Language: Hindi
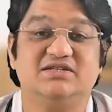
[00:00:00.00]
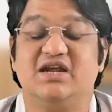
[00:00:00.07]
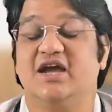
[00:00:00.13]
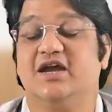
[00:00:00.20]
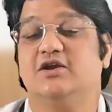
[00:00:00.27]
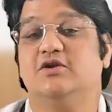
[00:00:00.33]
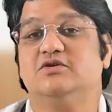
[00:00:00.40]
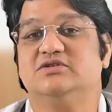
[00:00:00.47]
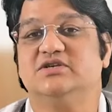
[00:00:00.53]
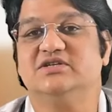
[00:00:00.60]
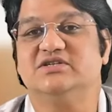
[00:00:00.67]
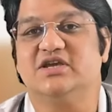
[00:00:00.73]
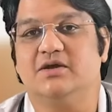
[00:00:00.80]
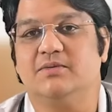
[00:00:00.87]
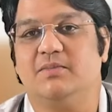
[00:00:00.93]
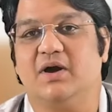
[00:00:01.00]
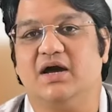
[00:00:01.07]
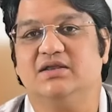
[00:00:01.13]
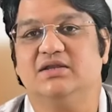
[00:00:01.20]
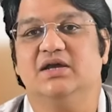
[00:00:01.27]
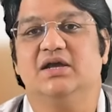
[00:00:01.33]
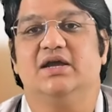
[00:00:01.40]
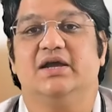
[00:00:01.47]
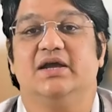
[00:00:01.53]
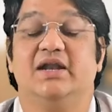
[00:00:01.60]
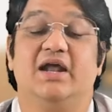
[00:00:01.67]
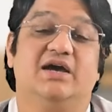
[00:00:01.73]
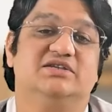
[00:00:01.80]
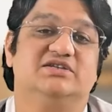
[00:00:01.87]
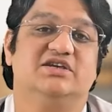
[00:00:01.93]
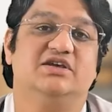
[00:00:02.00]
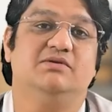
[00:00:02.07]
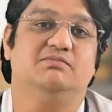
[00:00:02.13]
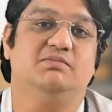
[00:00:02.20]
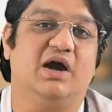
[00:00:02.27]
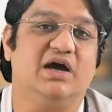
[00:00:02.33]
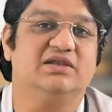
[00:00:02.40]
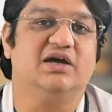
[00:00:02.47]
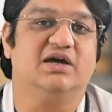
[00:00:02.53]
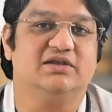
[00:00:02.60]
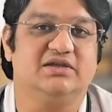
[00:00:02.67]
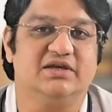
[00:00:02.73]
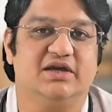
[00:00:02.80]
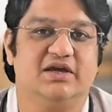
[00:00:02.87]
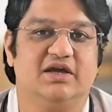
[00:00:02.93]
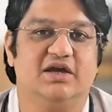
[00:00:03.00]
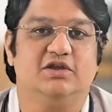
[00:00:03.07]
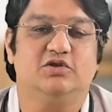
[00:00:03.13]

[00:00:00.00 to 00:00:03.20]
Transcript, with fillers: इस डायग्नोसिस के बाद इलाज की बात आती है